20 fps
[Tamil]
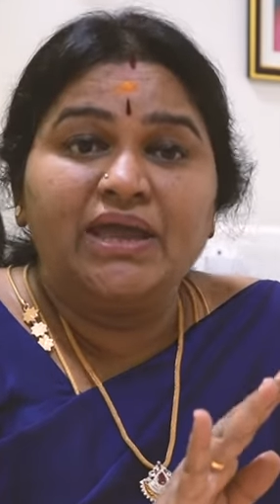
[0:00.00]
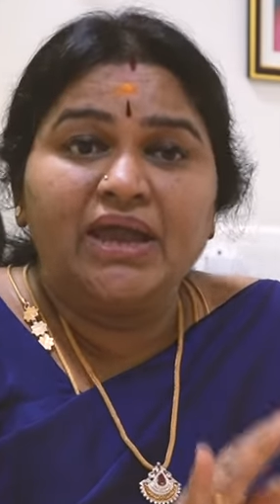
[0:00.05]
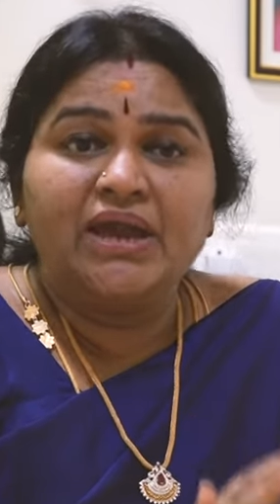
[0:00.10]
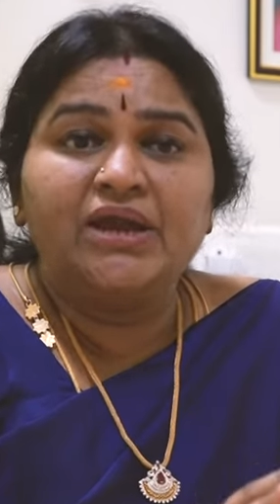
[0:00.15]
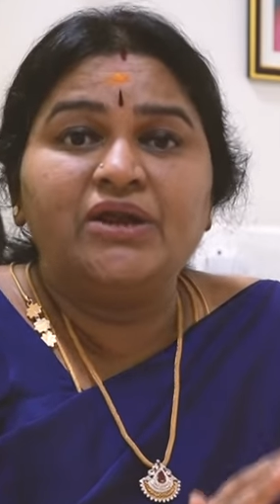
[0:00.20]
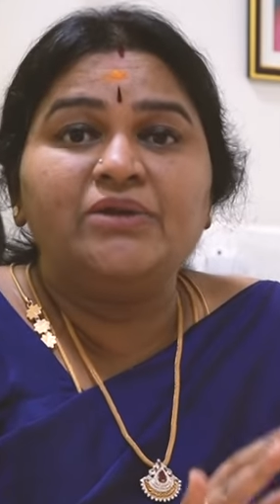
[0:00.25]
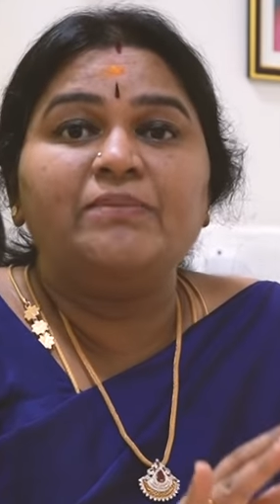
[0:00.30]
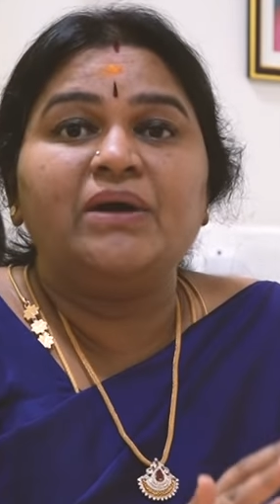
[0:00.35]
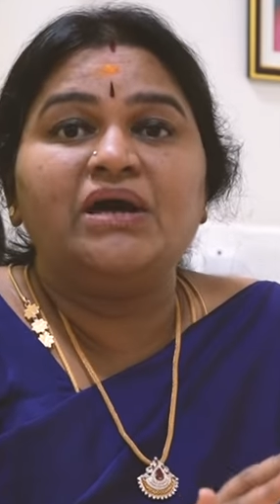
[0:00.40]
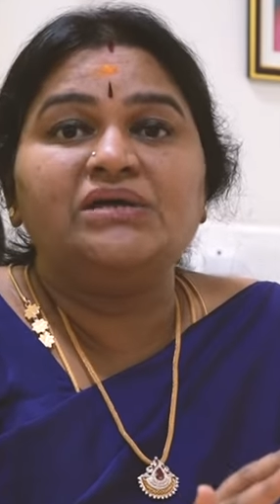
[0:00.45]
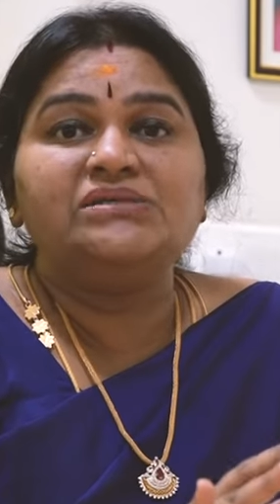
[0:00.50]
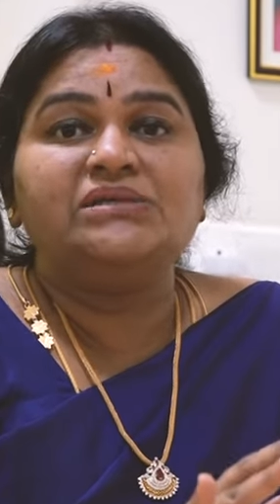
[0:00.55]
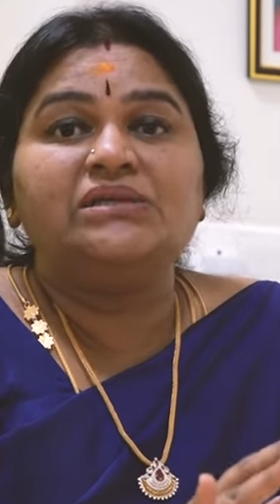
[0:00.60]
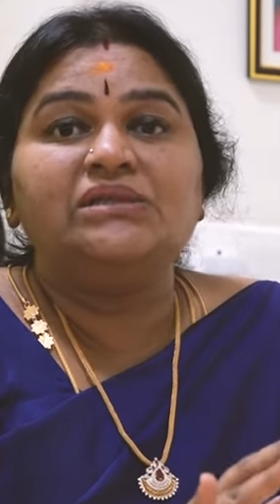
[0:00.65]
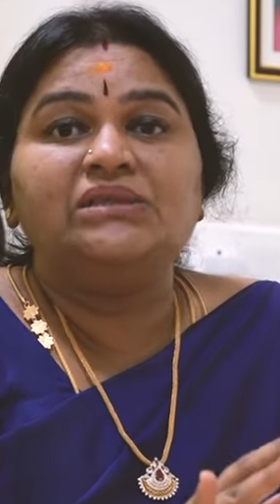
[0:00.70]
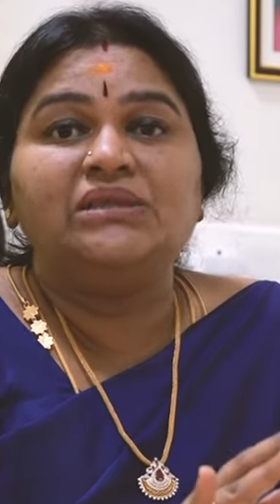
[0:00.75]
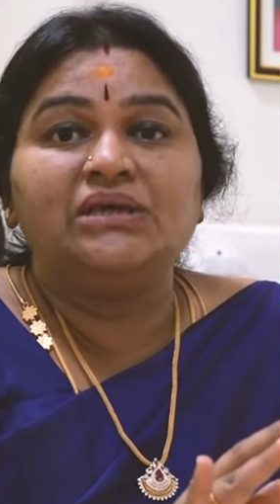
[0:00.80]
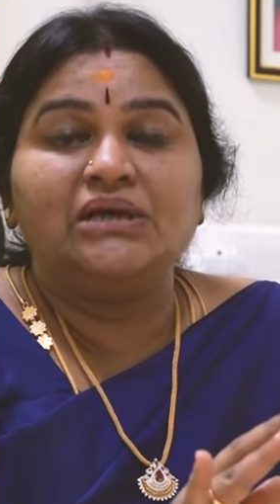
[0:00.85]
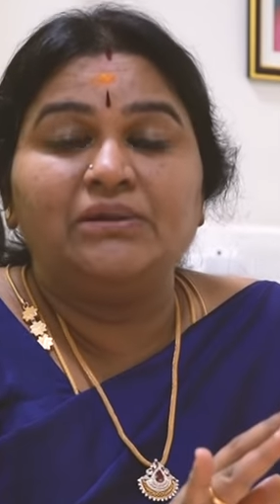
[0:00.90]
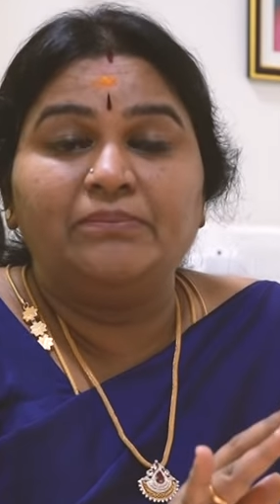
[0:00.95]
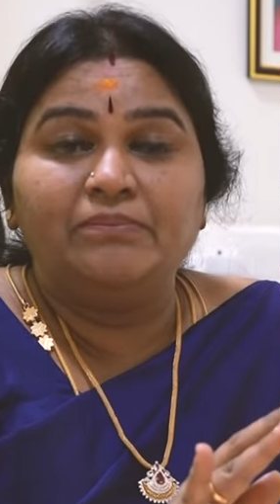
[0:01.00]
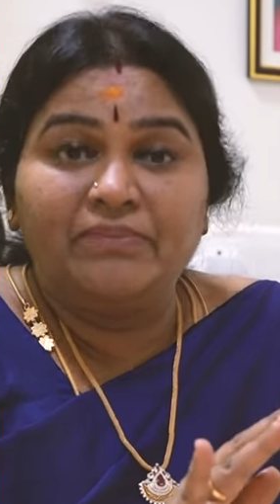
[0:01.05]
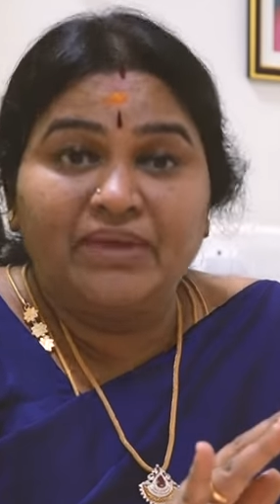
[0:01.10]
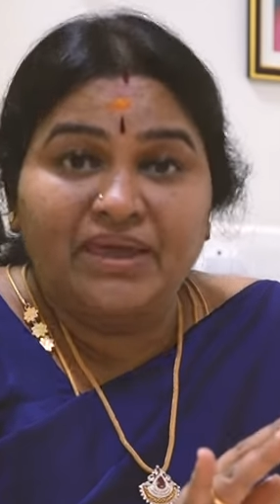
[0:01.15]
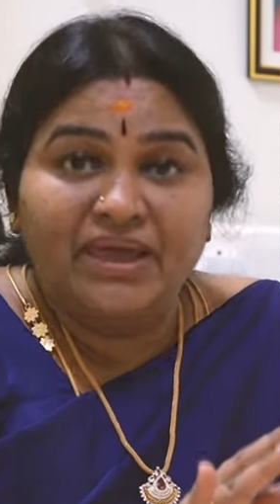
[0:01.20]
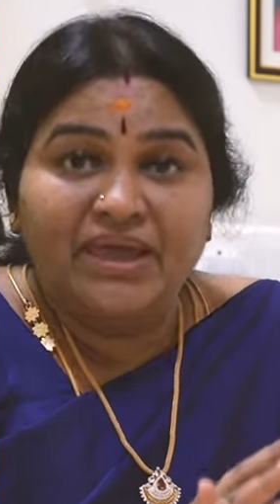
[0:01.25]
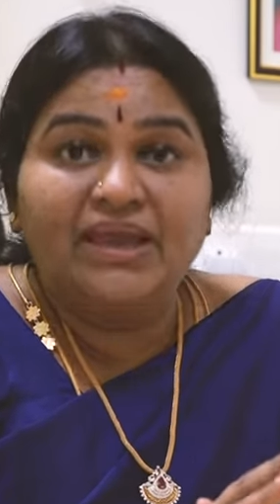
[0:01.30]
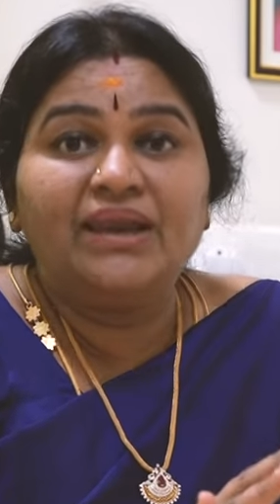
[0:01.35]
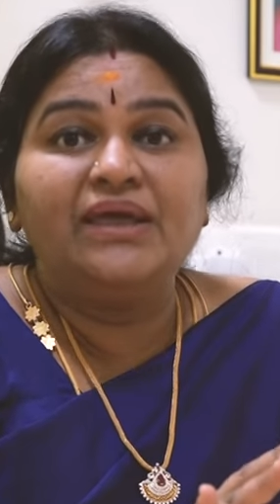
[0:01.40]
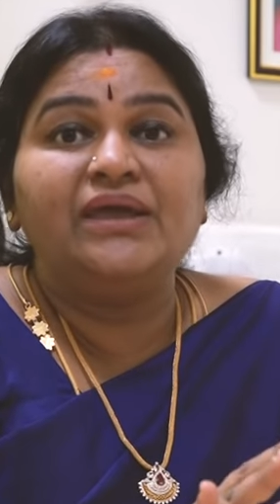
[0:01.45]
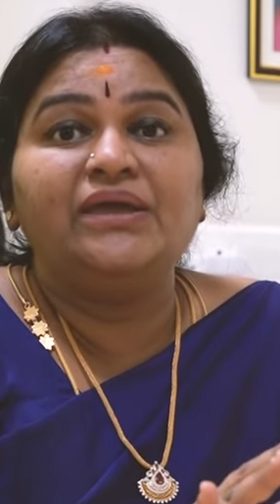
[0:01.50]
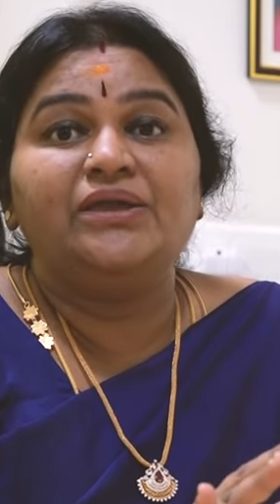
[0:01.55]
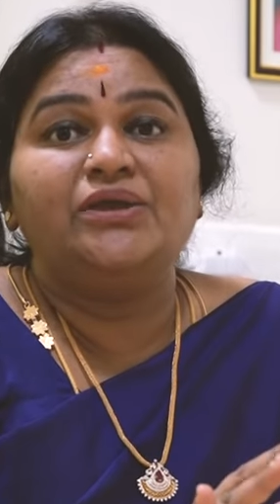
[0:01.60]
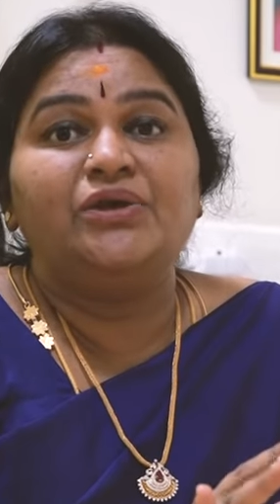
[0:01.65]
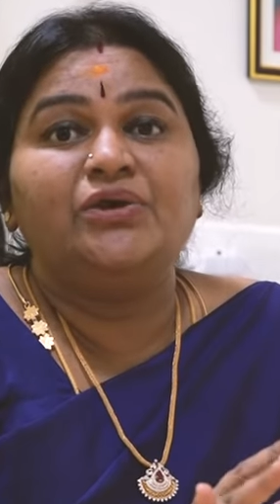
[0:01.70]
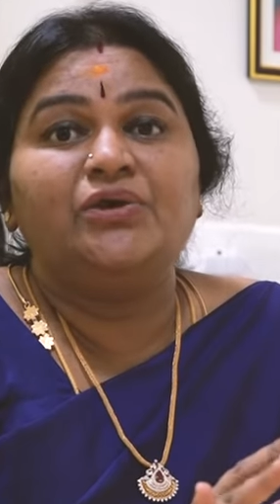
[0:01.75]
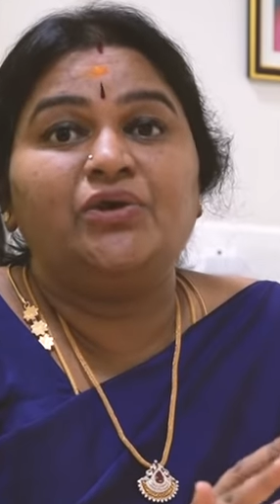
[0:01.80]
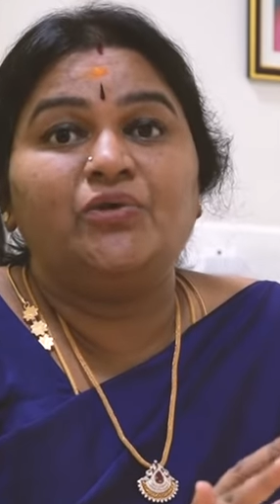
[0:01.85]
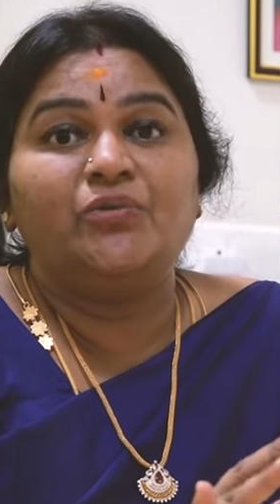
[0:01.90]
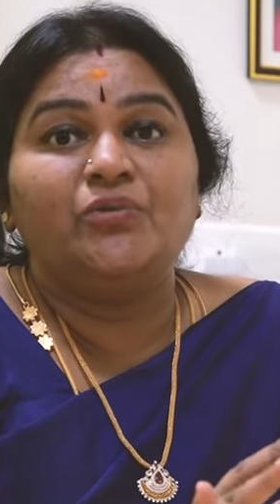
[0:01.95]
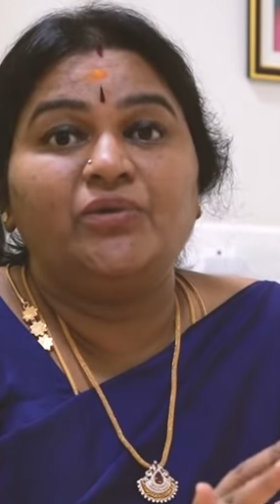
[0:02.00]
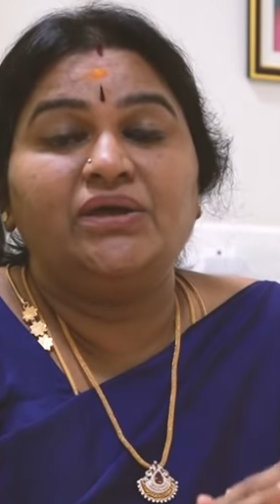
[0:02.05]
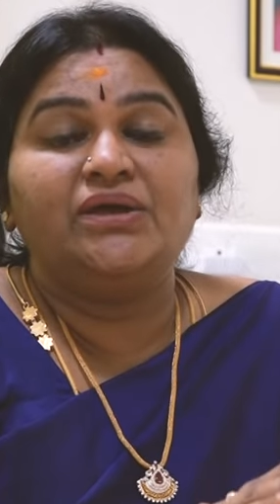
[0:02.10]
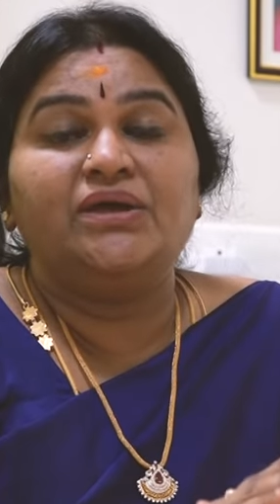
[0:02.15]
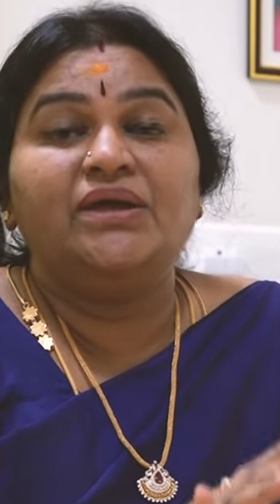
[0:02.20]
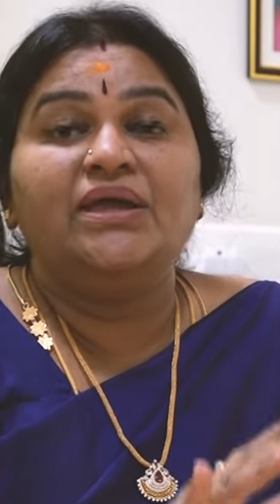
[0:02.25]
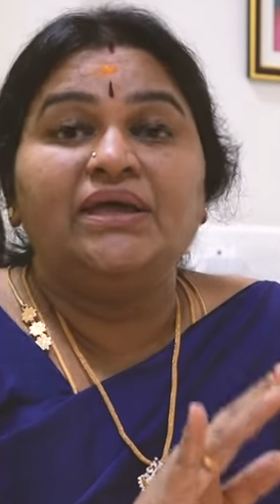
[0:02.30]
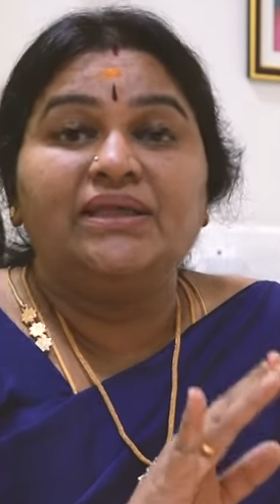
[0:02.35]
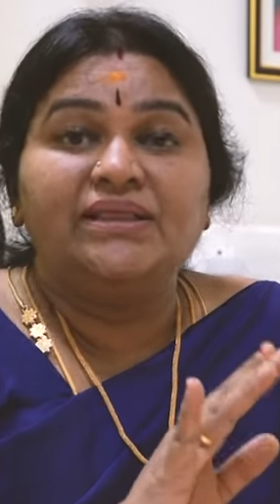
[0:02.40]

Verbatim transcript: ஏழு மாதத்துக்கு மேலே இருக்கிறவங்க